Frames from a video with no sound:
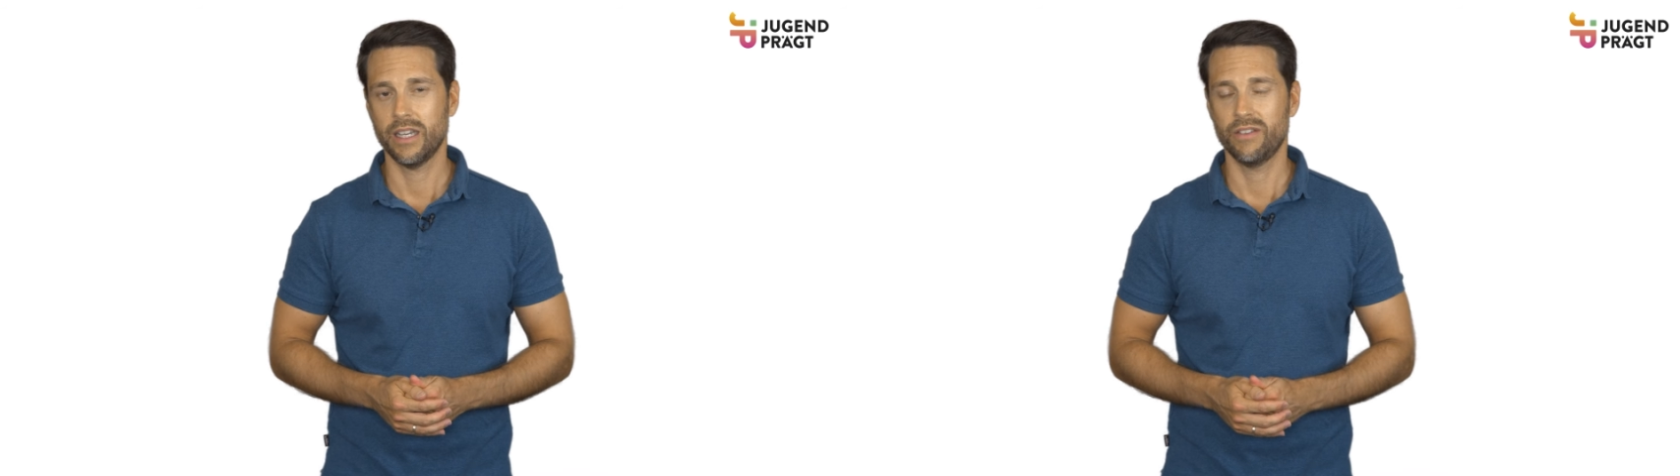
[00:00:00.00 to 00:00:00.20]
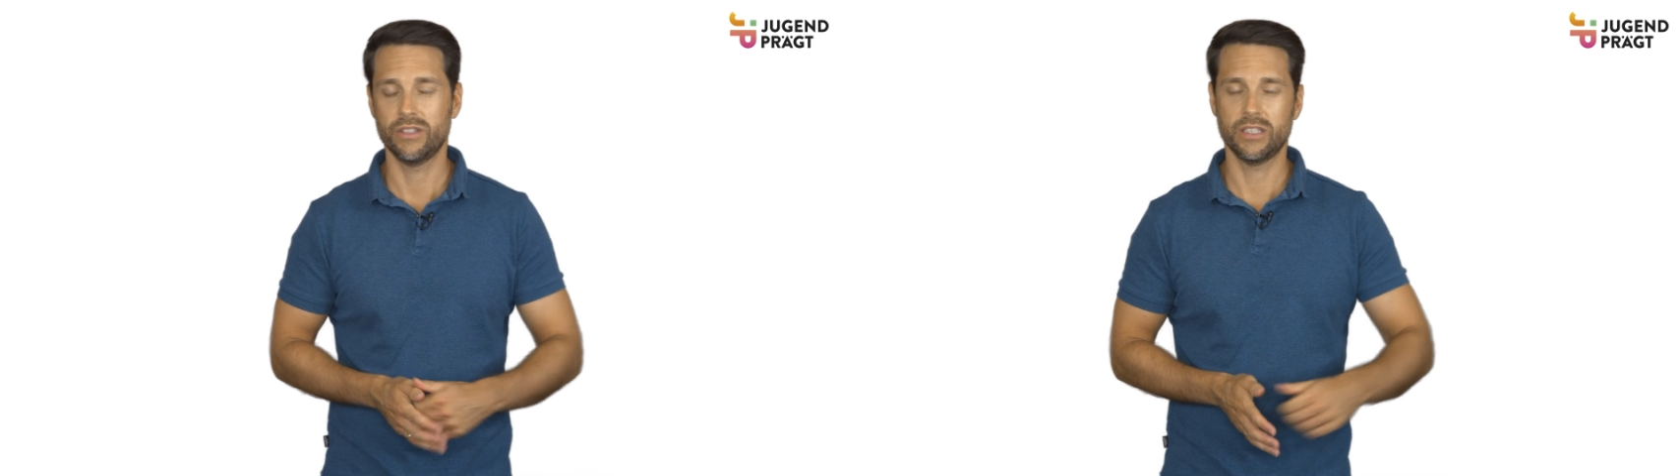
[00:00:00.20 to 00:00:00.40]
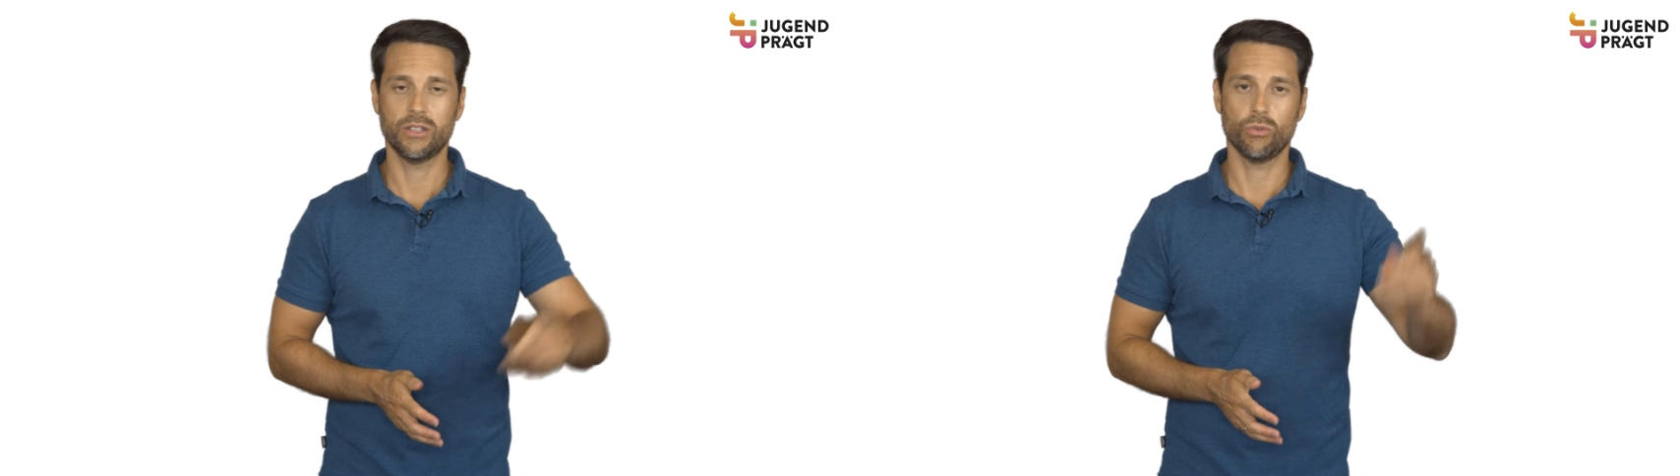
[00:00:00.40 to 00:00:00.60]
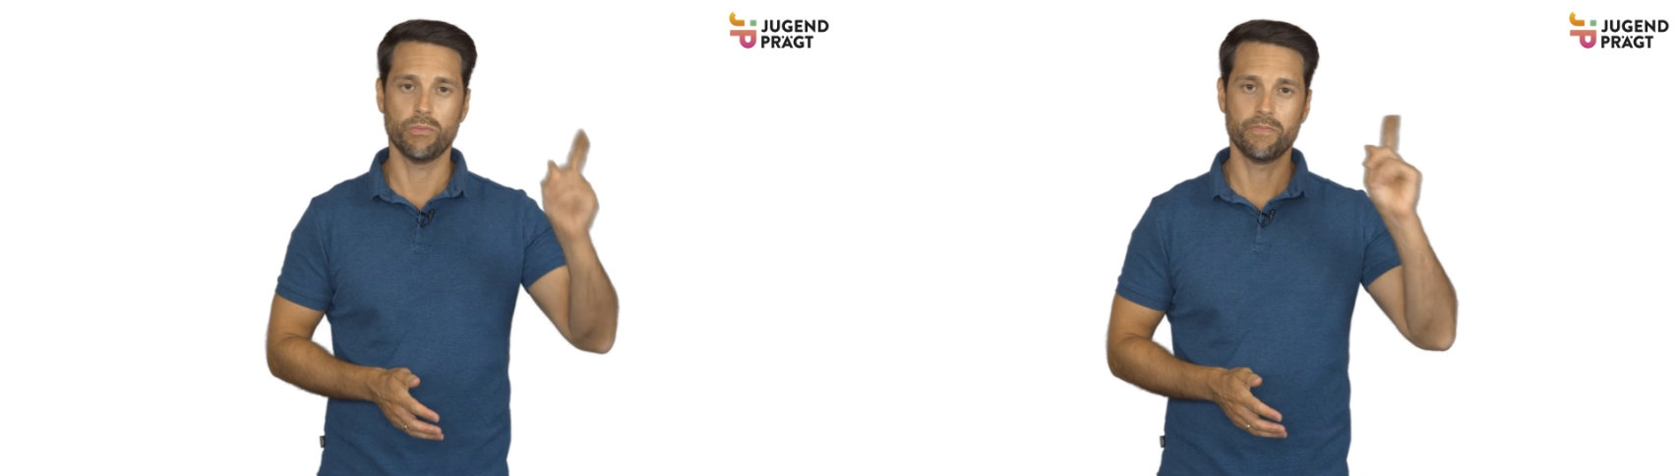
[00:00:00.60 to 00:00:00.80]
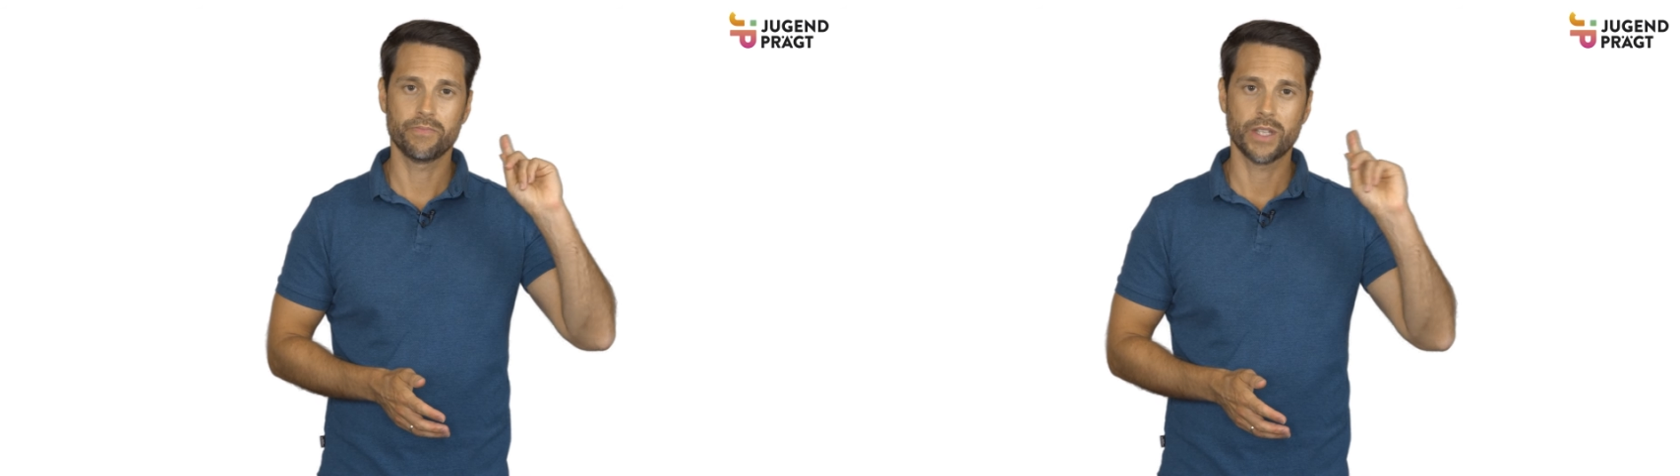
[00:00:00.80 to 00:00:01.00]
findet ihr
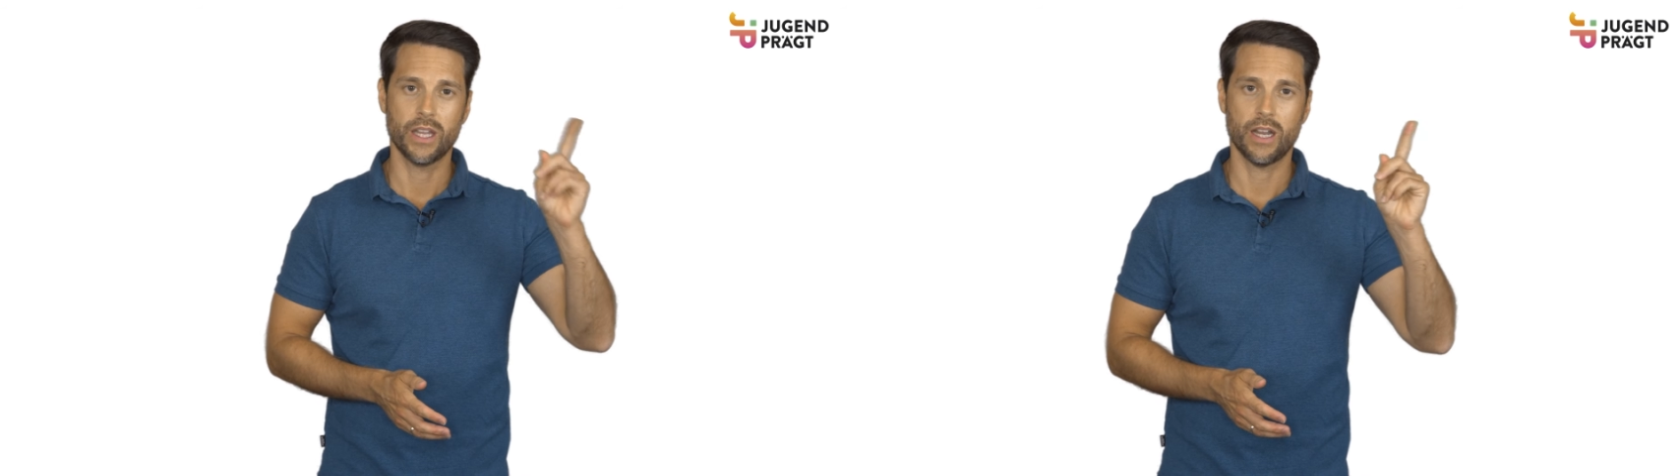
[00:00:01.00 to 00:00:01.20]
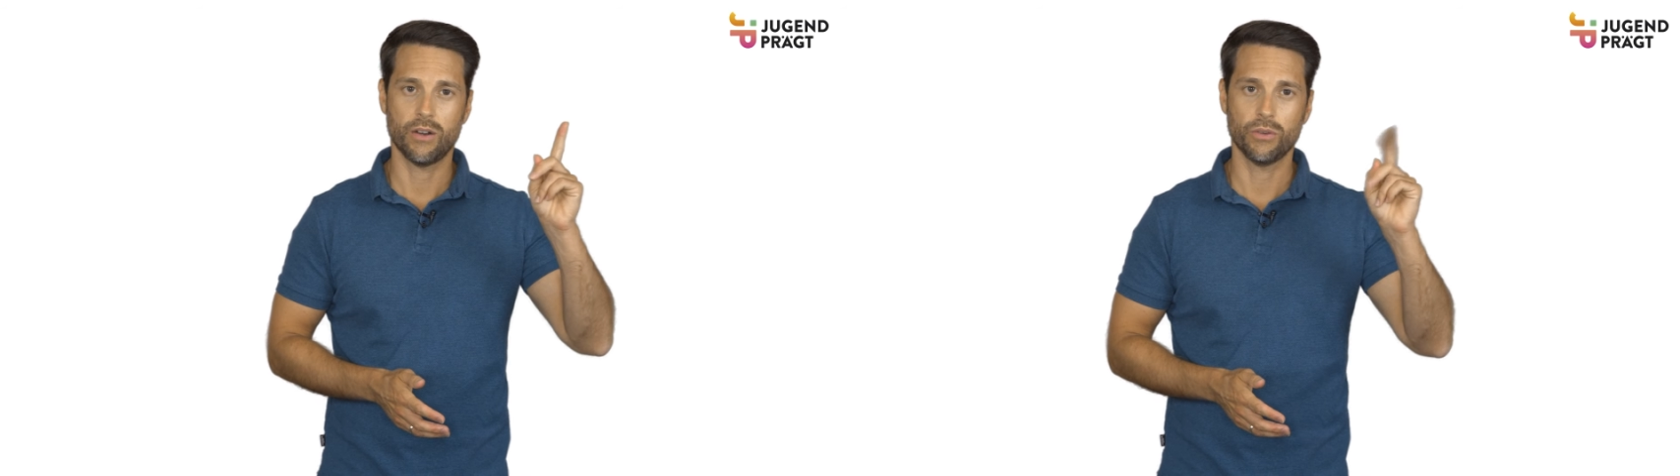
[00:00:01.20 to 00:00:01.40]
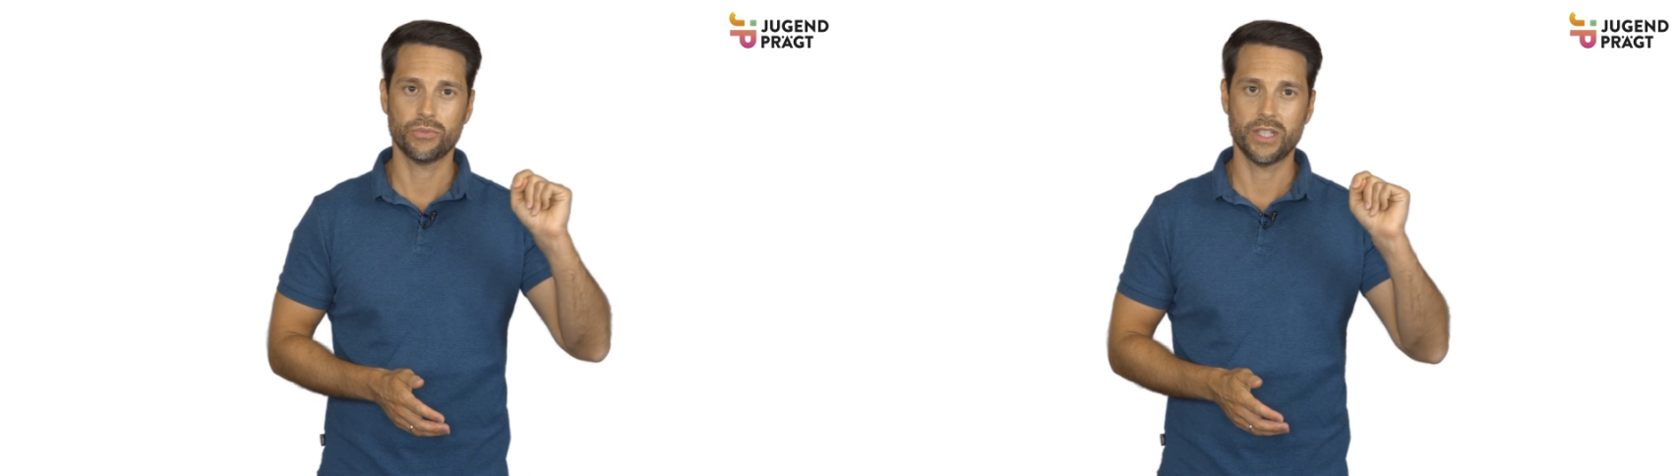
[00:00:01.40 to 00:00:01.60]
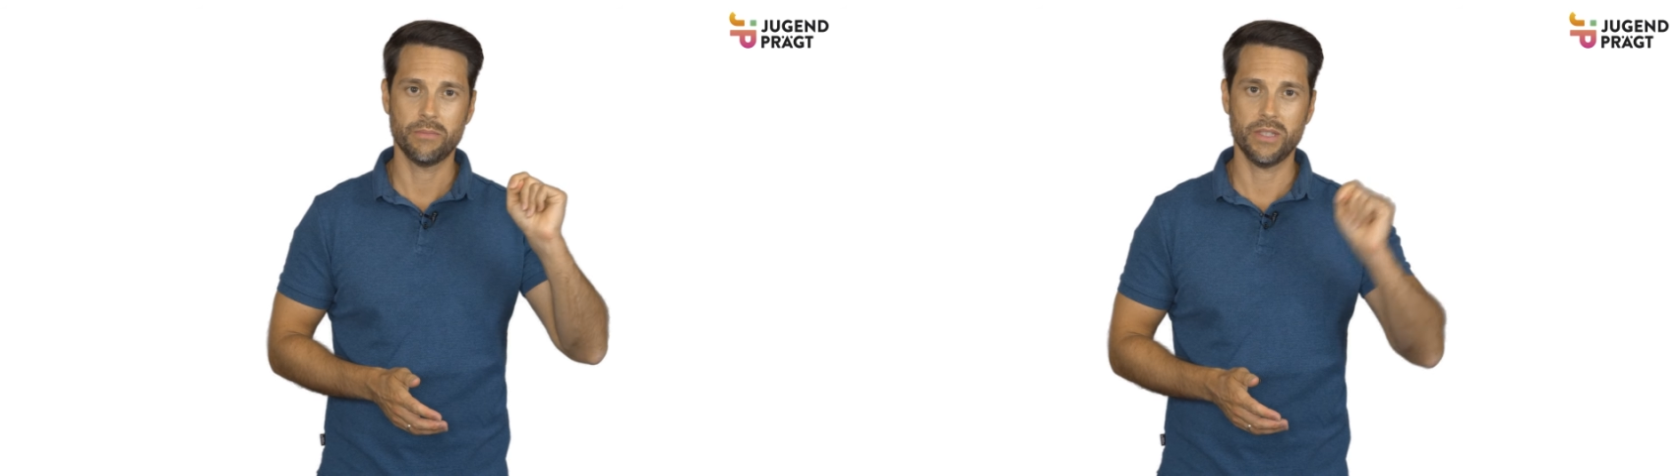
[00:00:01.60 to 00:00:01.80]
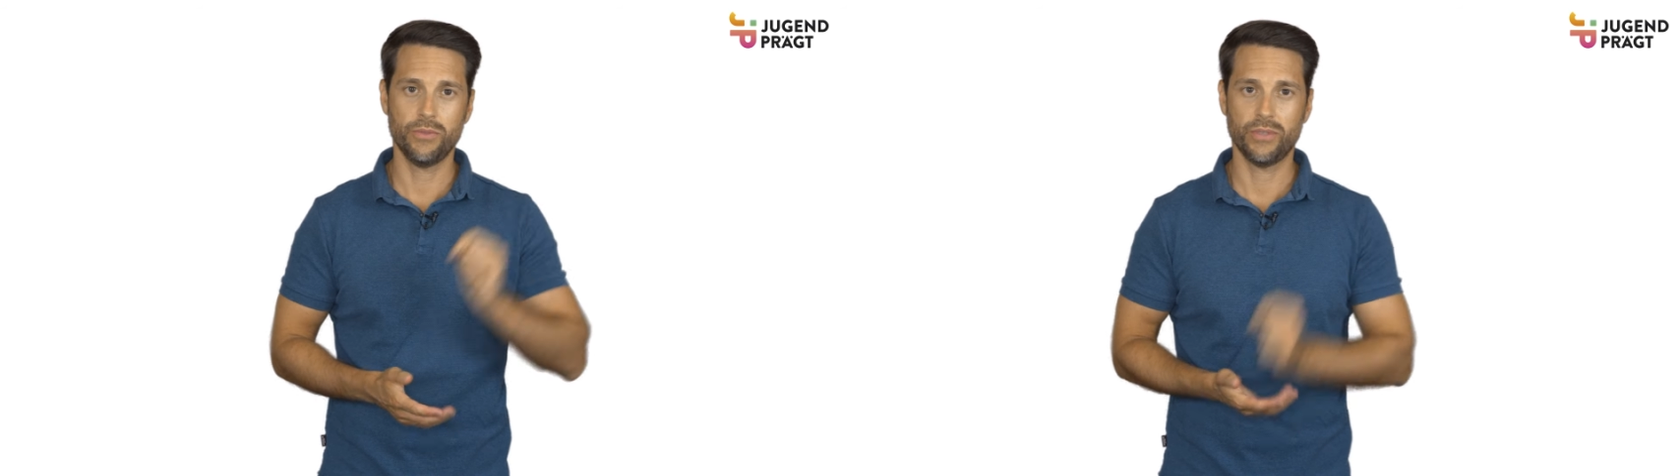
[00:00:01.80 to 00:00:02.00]
oben auf
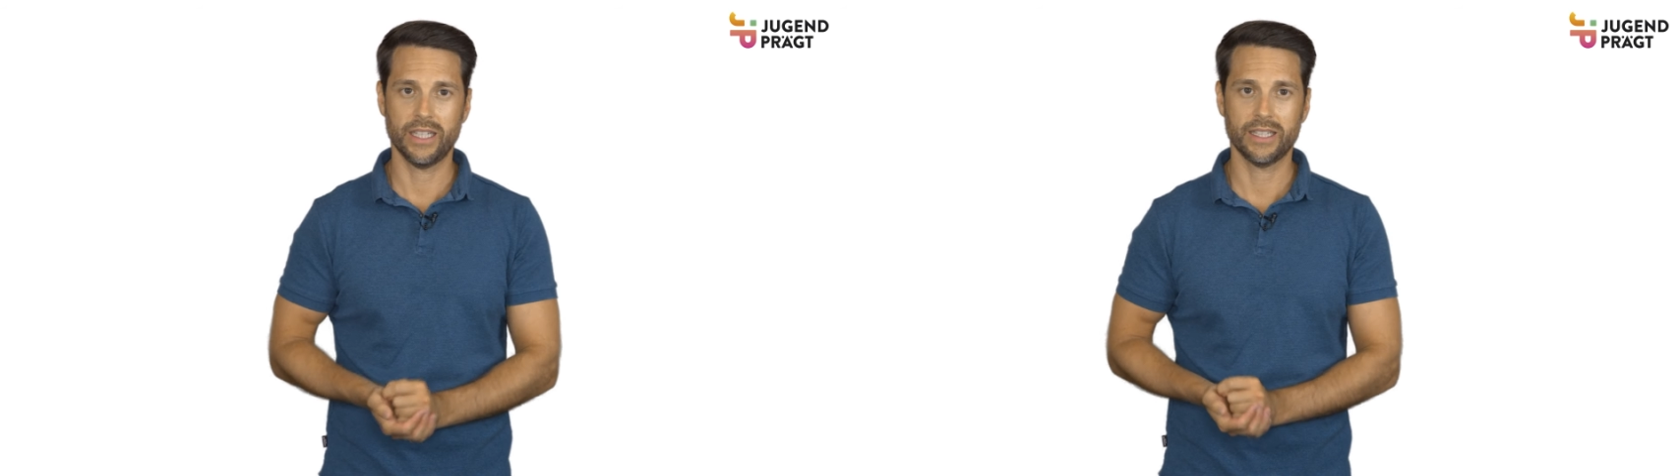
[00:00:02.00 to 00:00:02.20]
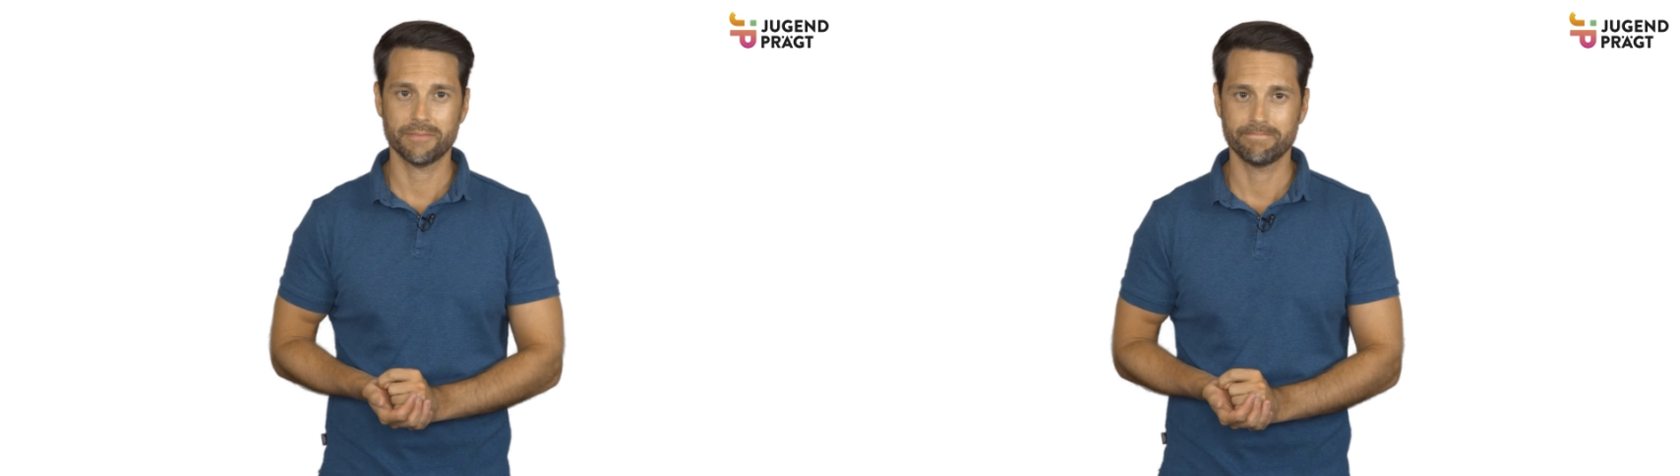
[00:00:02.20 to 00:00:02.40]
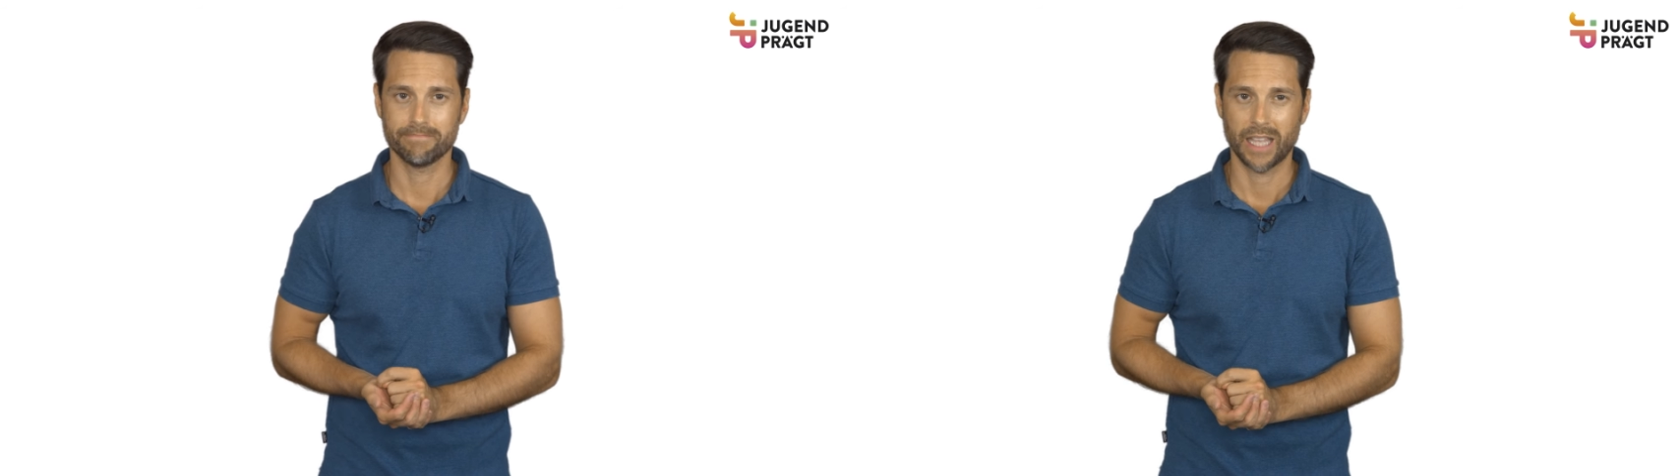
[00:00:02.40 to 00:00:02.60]
dem i verlinkt.